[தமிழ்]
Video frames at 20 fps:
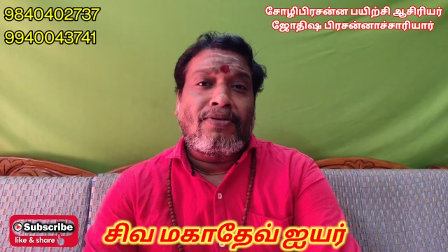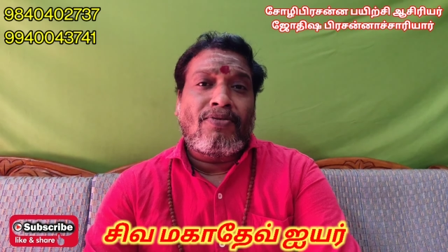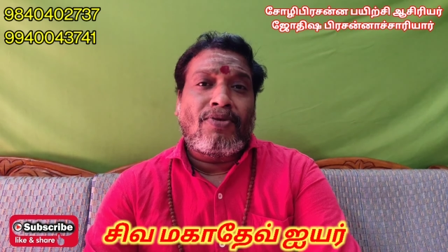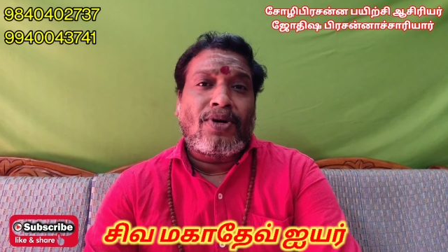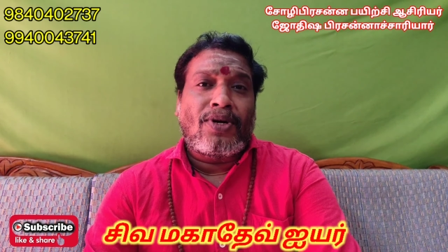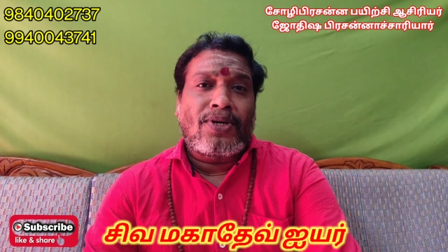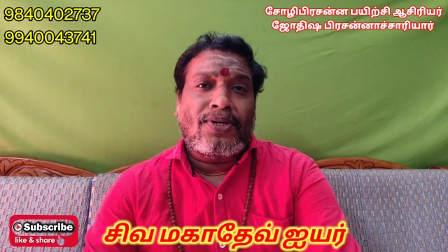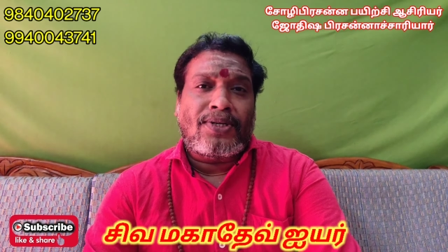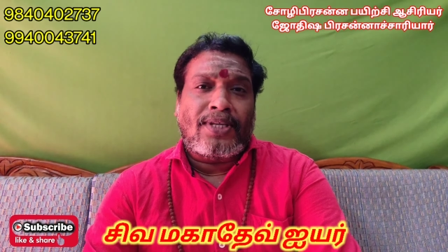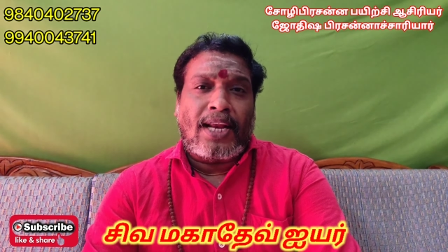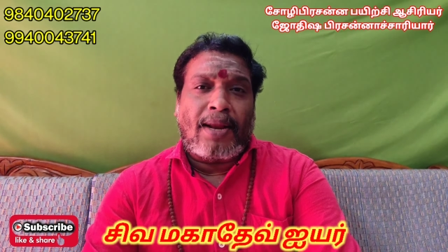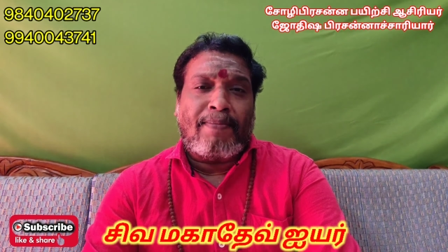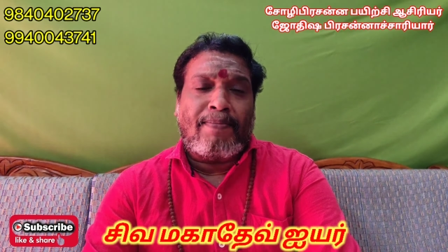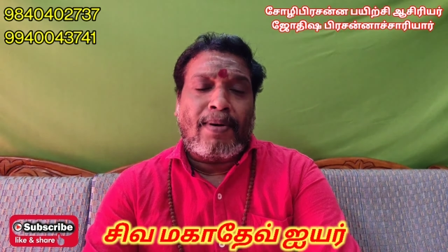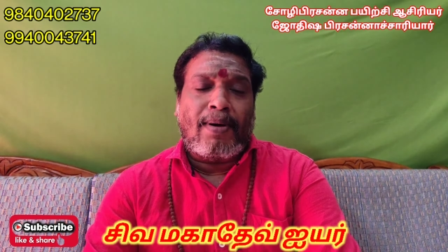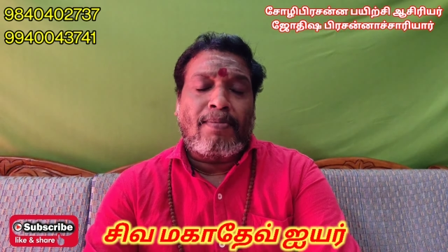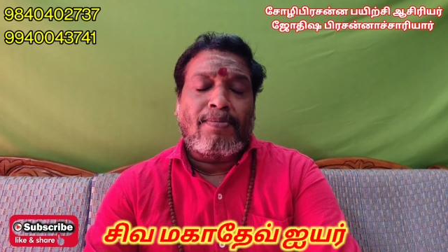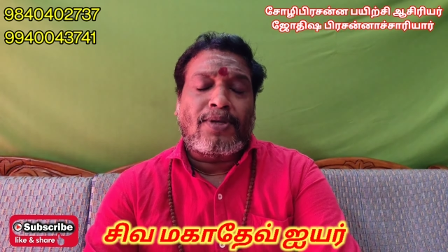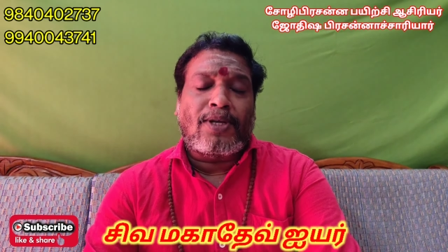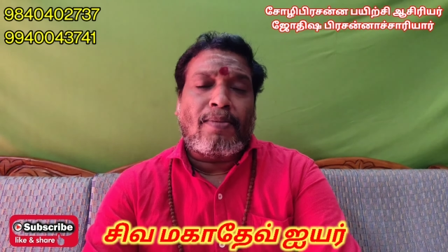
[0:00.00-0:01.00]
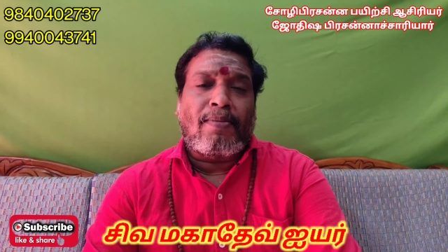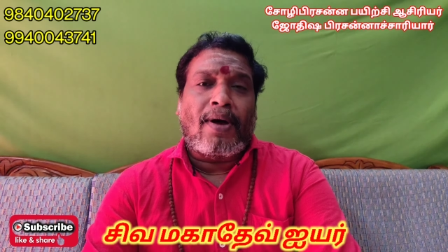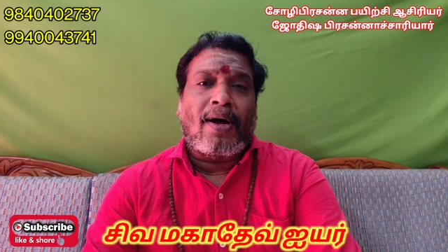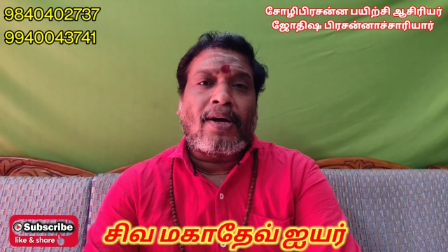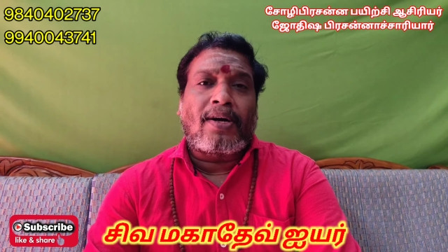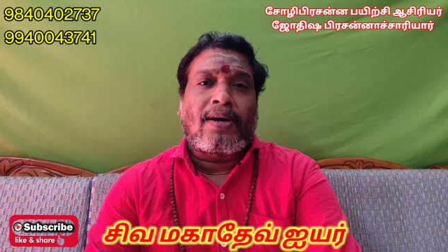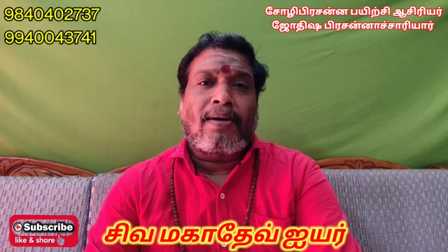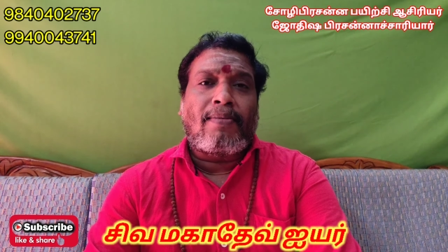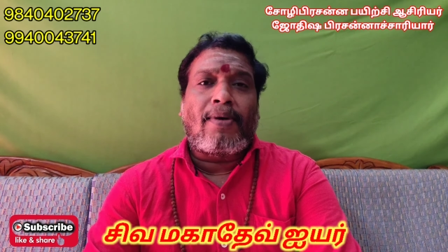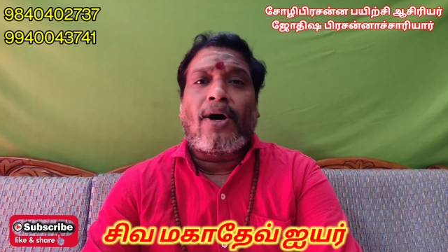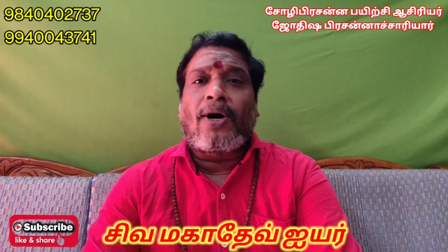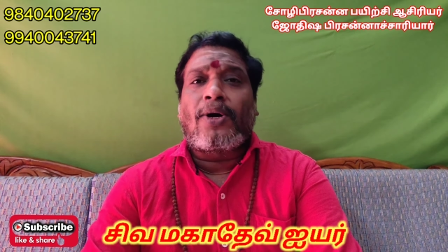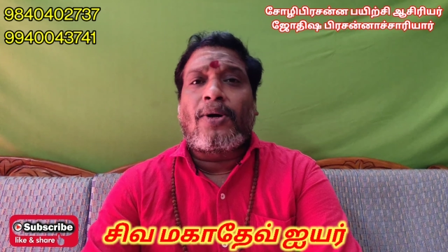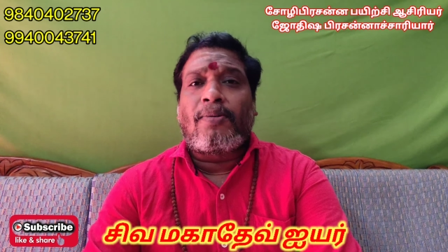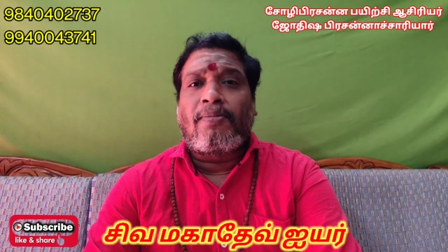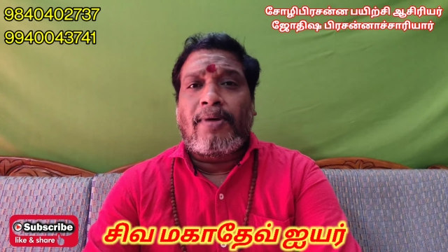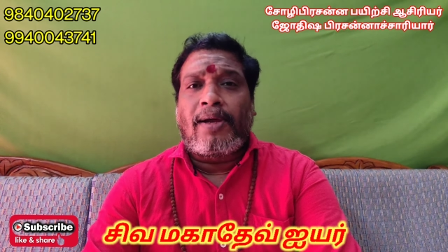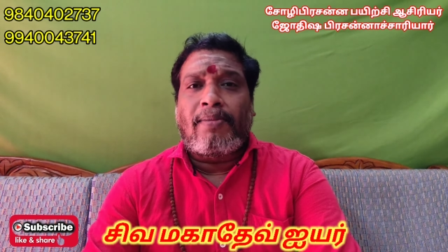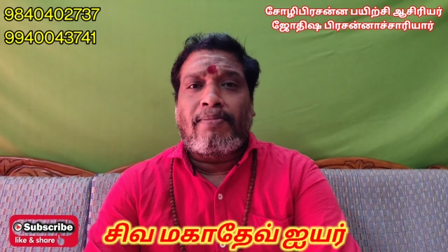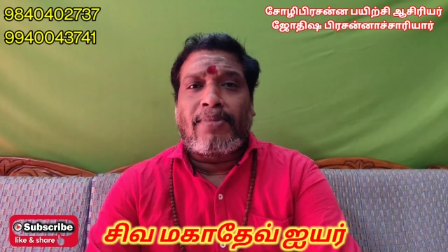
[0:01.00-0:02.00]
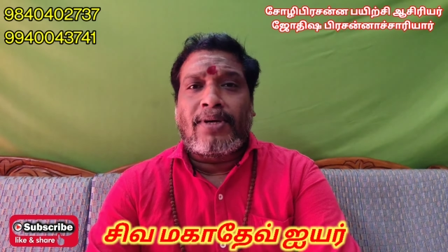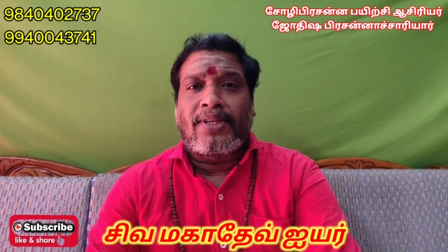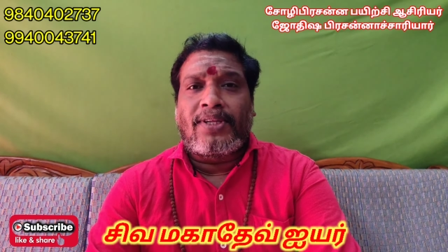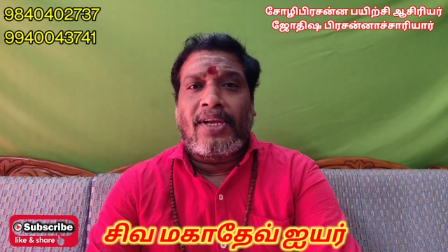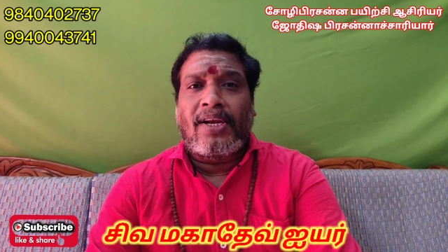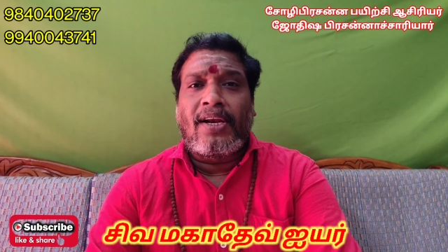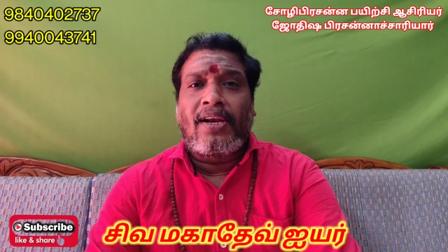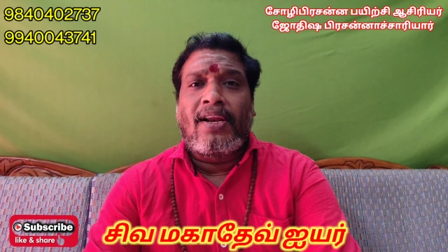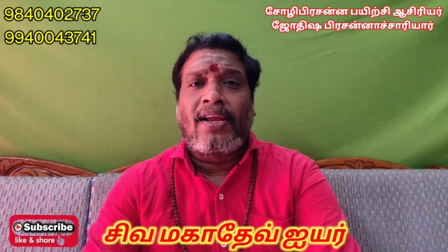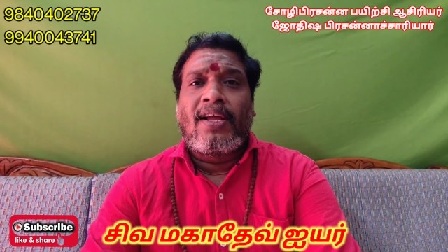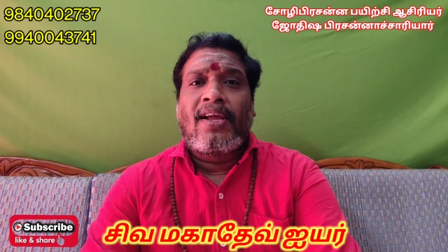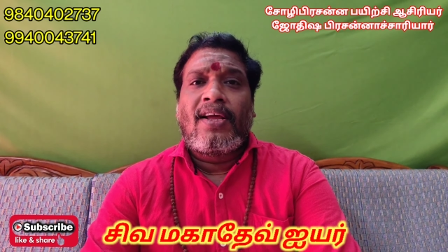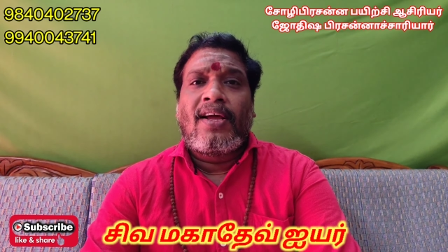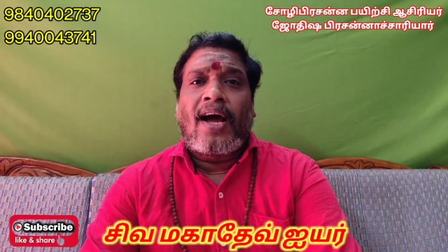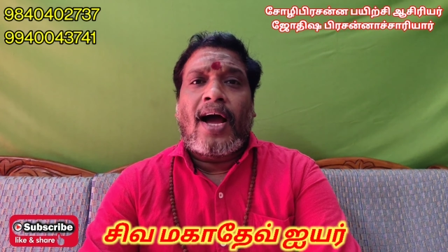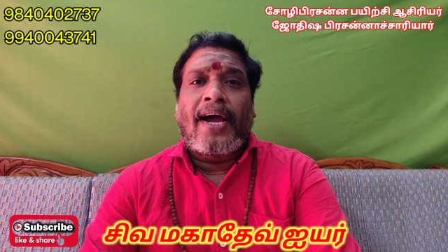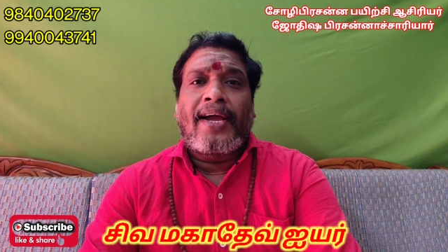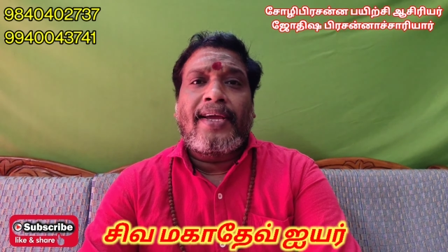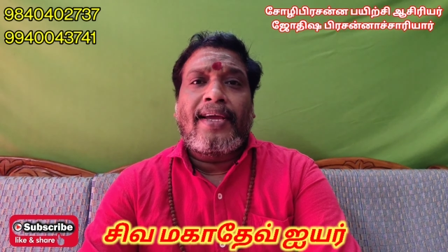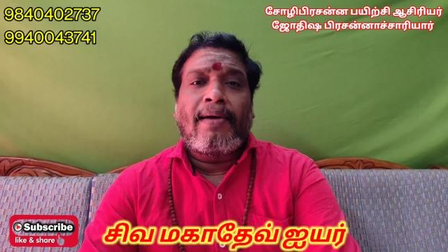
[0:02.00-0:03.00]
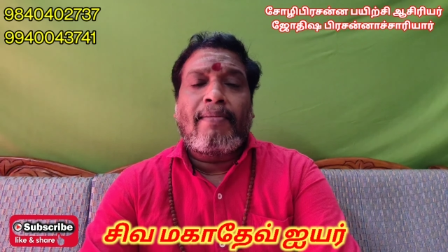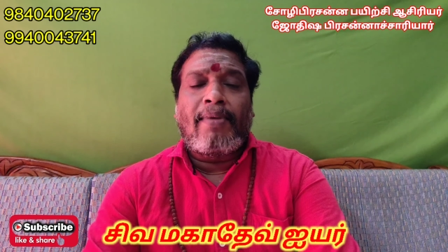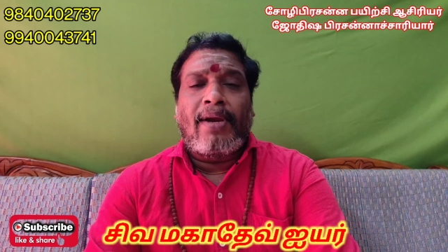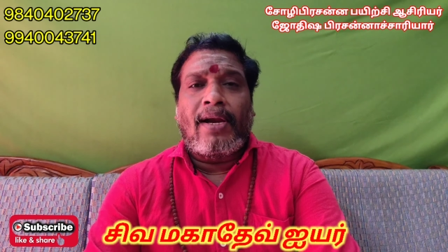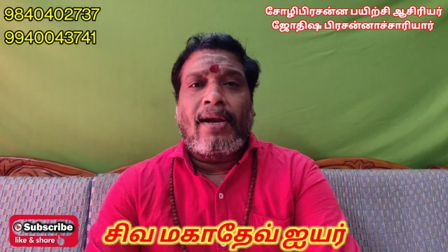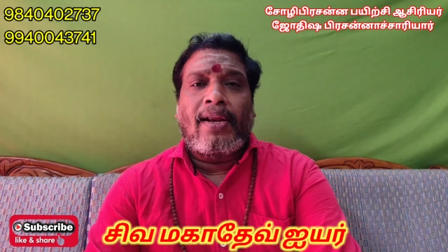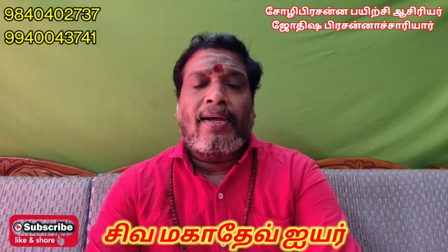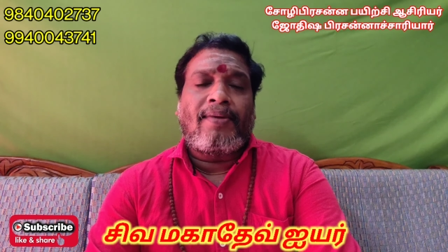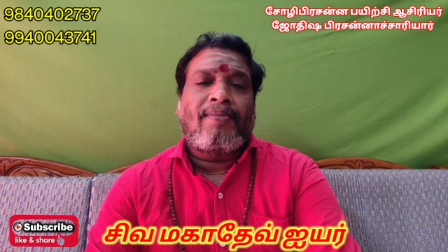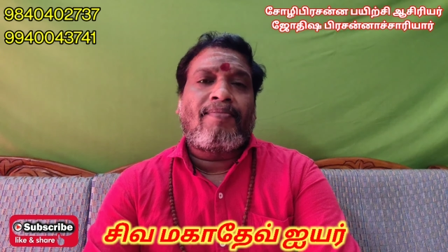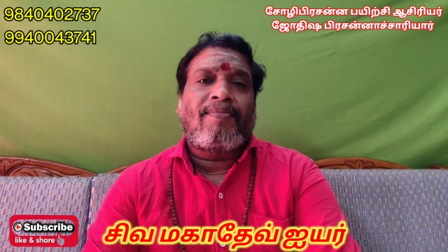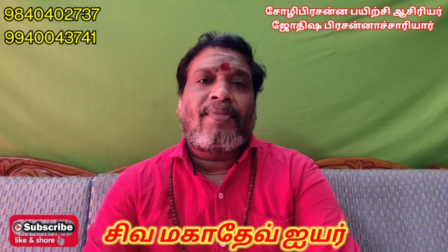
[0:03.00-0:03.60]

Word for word: ஒரு சிறப்பம்சமாக மாறும் என்பதில் ஐயமில்லை